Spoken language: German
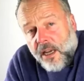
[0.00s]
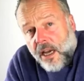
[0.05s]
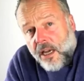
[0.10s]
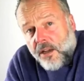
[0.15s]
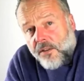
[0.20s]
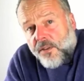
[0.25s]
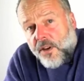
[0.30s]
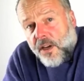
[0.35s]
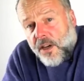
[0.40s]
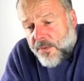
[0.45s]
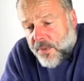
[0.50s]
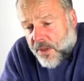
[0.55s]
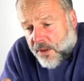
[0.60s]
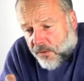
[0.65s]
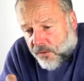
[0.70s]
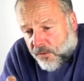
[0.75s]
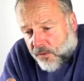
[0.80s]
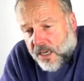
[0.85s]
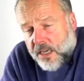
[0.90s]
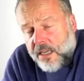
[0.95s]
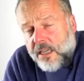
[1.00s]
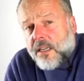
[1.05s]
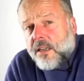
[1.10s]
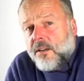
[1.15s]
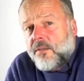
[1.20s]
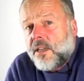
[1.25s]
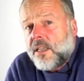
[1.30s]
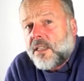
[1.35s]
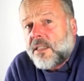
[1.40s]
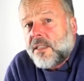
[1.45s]
Einfach weil der
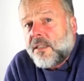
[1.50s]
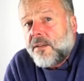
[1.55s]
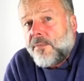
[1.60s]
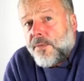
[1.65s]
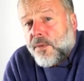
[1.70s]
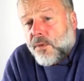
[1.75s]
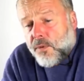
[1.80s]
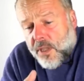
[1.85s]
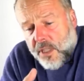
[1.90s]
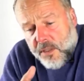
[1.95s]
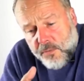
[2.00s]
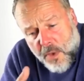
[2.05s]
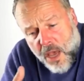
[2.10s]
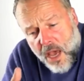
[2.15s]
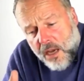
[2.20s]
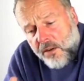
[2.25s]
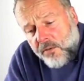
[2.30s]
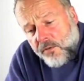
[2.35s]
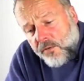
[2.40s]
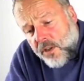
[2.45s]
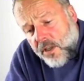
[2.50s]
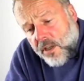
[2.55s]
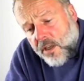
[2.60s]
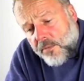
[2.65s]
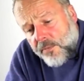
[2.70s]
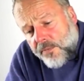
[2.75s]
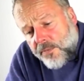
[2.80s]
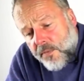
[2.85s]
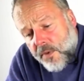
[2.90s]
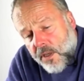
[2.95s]
Westen, und das merken wir
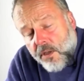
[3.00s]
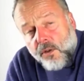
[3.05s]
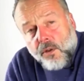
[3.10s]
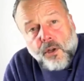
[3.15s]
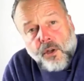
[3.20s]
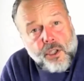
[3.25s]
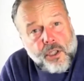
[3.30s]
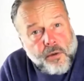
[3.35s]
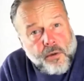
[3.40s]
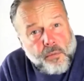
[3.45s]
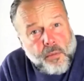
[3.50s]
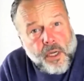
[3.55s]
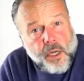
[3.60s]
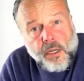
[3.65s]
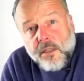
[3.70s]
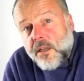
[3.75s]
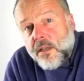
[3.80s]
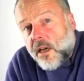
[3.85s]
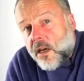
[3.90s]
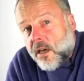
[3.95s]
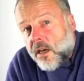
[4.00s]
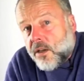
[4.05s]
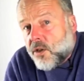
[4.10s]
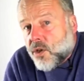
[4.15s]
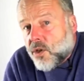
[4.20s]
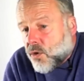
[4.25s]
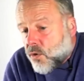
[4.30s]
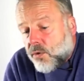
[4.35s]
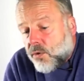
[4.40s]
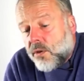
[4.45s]
in Deutschland meines Erachtens
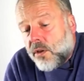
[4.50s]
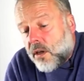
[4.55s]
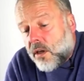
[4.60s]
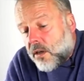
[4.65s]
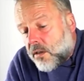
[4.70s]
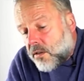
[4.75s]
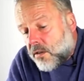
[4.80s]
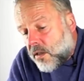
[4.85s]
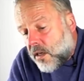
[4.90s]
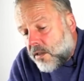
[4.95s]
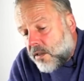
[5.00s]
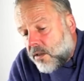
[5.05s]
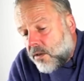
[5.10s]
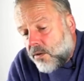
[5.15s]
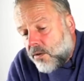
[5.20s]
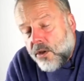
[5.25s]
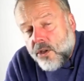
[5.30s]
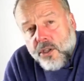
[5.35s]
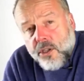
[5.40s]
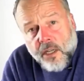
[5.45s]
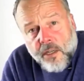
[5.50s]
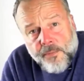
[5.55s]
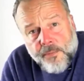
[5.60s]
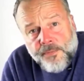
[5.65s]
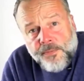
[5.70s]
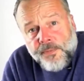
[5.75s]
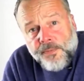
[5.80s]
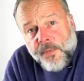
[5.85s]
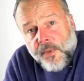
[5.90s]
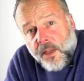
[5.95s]
schon, ja, ich halte Deutschland,
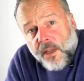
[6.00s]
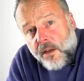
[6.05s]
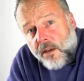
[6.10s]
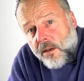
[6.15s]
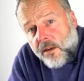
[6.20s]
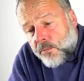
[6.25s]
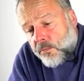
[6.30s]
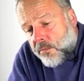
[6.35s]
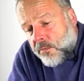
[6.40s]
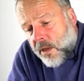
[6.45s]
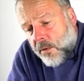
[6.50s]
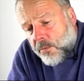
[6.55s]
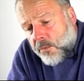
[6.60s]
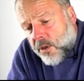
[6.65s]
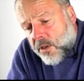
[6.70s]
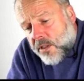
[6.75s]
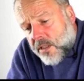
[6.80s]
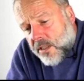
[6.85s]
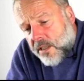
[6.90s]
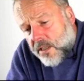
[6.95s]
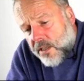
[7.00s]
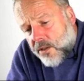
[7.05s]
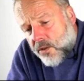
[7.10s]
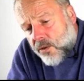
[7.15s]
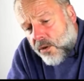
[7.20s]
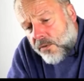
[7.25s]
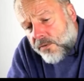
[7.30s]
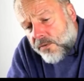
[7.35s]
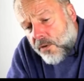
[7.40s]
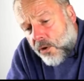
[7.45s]
ähm, da bin ich
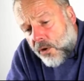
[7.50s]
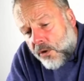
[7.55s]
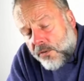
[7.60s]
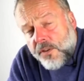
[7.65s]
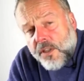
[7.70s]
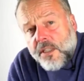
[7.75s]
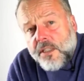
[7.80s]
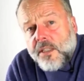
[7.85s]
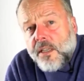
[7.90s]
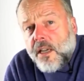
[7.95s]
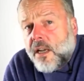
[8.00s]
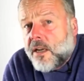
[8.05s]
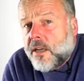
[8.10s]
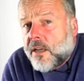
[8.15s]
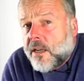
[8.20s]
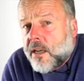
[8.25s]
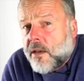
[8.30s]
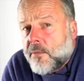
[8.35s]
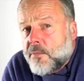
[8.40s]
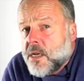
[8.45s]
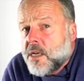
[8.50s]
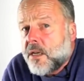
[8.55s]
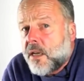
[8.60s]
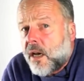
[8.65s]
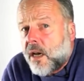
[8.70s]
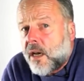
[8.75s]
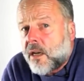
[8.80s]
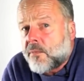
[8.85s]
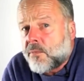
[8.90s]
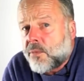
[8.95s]
sicherlich off offiziell in einer
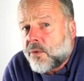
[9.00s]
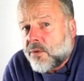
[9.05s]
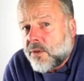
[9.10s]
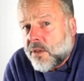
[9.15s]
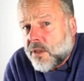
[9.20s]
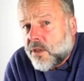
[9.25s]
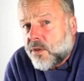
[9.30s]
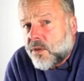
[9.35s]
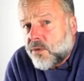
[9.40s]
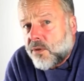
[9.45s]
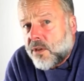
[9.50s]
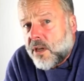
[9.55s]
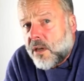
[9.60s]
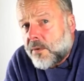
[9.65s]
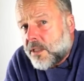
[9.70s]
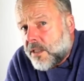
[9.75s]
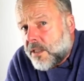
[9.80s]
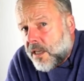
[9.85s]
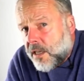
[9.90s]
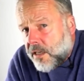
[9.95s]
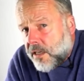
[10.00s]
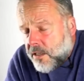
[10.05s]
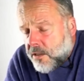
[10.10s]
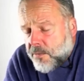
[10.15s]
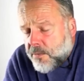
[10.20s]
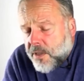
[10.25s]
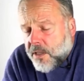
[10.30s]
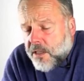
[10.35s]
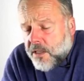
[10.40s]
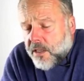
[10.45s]
Minderheitenposition, aber ich denke, ich
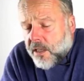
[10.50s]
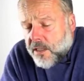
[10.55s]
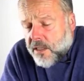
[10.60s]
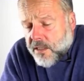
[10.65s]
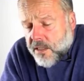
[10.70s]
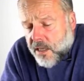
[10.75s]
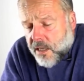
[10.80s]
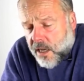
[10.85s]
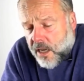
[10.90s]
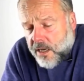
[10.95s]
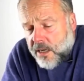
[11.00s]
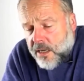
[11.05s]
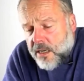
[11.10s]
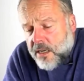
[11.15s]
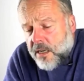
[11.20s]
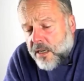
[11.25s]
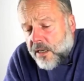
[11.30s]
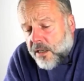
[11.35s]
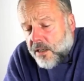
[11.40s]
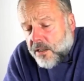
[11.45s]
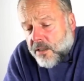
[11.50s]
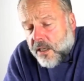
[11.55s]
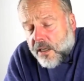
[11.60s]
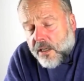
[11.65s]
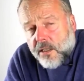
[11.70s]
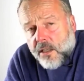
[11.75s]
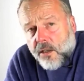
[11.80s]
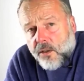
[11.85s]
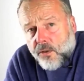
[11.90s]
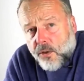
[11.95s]
bin nicht ganz allein. Ich
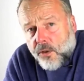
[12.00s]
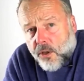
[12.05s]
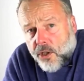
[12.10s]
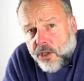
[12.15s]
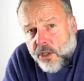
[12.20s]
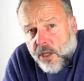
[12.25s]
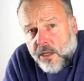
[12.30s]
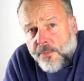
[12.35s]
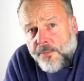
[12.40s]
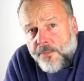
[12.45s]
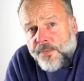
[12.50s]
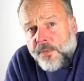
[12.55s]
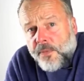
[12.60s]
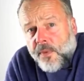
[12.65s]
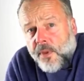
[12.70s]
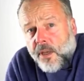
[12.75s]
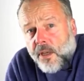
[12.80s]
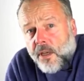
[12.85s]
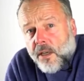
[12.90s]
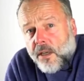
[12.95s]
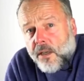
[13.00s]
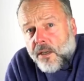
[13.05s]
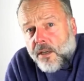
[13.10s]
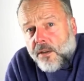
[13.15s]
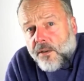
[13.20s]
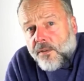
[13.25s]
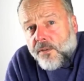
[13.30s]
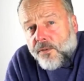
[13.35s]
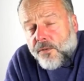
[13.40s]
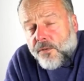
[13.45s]
halte auch Deutschland
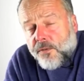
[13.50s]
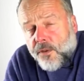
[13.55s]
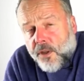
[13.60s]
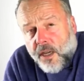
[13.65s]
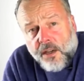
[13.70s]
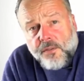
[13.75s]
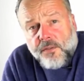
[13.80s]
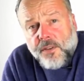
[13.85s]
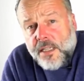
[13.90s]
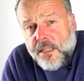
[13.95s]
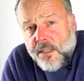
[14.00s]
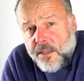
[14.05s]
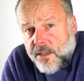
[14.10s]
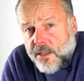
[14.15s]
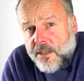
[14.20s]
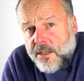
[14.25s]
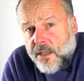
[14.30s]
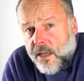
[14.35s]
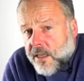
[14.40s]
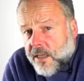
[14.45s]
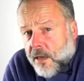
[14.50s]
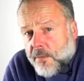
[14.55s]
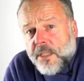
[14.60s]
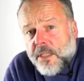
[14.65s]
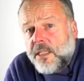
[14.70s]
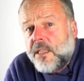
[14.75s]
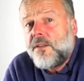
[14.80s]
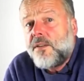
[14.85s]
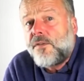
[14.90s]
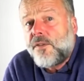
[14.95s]
äh, für kein westliches Land, habe es
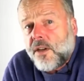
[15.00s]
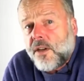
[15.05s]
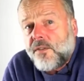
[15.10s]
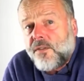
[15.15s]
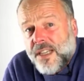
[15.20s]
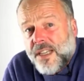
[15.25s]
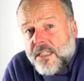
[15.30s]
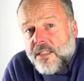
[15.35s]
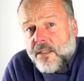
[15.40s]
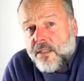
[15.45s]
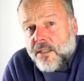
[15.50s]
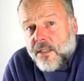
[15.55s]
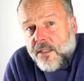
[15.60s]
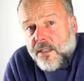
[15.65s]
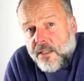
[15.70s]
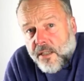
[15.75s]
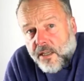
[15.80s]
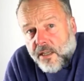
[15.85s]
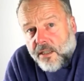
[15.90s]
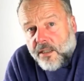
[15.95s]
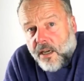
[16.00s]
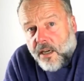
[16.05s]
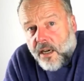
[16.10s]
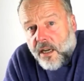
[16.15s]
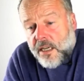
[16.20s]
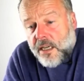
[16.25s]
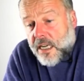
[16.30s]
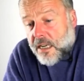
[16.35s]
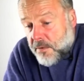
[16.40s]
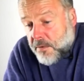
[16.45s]
nie für ein westliches Land
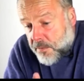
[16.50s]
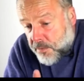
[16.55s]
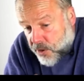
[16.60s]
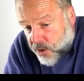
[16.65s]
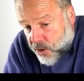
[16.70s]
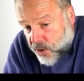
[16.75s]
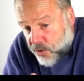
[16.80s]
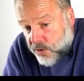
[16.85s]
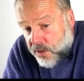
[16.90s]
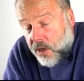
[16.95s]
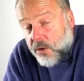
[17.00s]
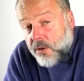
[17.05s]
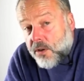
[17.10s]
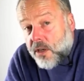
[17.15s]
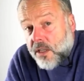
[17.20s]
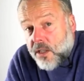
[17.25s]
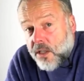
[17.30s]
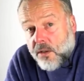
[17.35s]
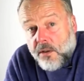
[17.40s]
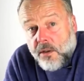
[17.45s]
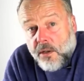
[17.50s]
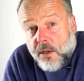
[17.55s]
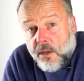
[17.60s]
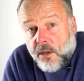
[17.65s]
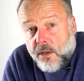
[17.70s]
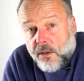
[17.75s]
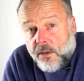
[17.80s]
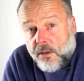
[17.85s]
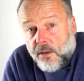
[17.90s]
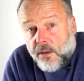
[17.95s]
gehalten, aber bitteschön auch kein
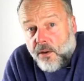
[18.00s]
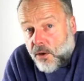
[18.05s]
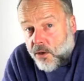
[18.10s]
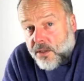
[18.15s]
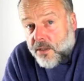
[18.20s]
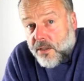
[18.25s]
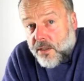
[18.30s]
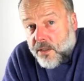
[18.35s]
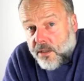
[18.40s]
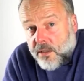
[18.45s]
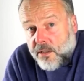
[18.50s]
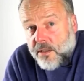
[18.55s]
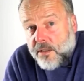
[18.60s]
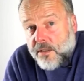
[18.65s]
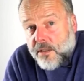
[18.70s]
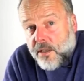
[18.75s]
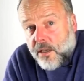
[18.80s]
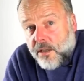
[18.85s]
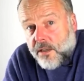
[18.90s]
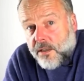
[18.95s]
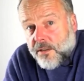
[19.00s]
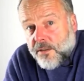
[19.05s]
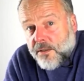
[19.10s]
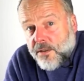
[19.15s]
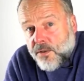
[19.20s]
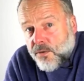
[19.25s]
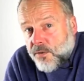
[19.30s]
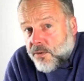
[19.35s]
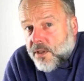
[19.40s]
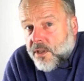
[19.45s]
äh, östliches, kein
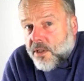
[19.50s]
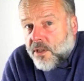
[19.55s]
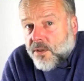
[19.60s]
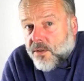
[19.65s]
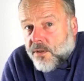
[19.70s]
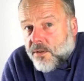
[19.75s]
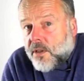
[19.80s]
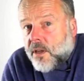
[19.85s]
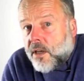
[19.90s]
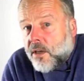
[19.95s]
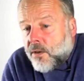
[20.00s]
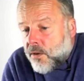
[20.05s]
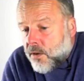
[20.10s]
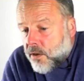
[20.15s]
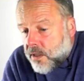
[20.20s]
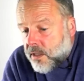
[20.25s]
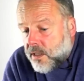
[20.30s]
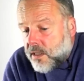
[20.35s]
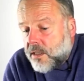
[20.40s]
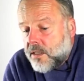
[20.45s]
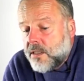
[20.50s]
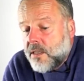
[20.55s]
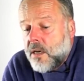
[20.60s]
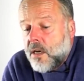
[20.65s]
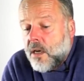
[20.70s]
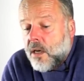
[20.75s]
südliches und kein nördliches.